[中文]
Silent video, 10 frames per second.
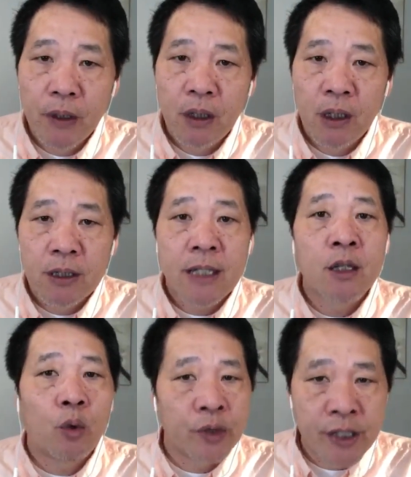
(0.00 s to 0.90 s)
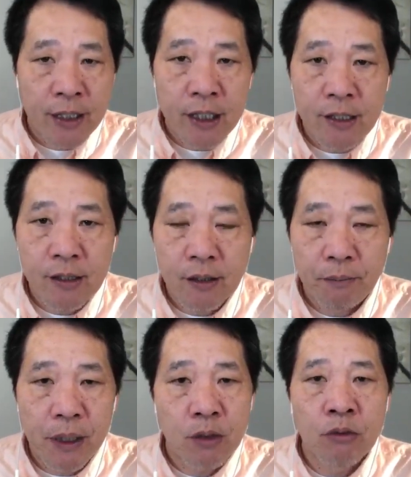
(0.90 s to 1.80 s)
参加火神山建设
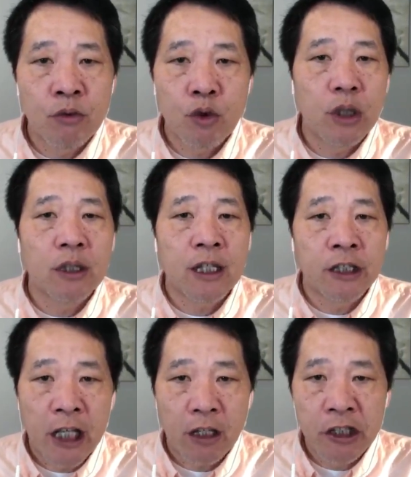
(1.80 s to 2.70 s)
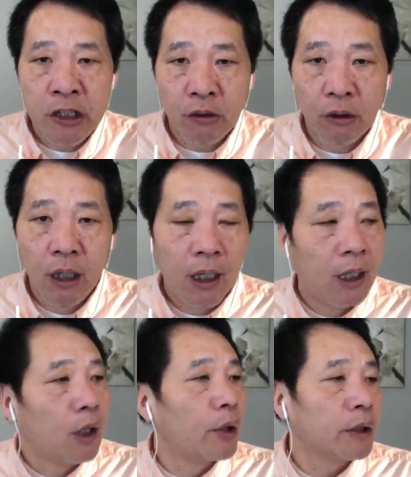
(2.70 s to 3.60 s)
被中共吹得像天外英雄，
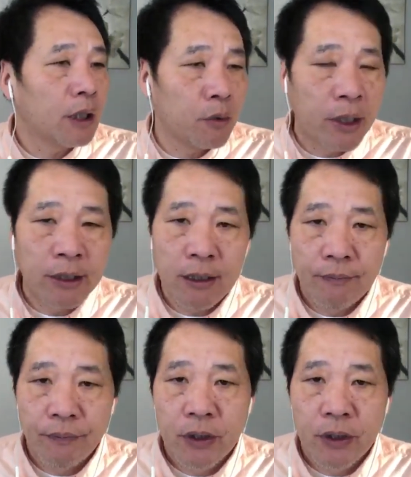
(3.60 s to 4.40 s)
回到他原地。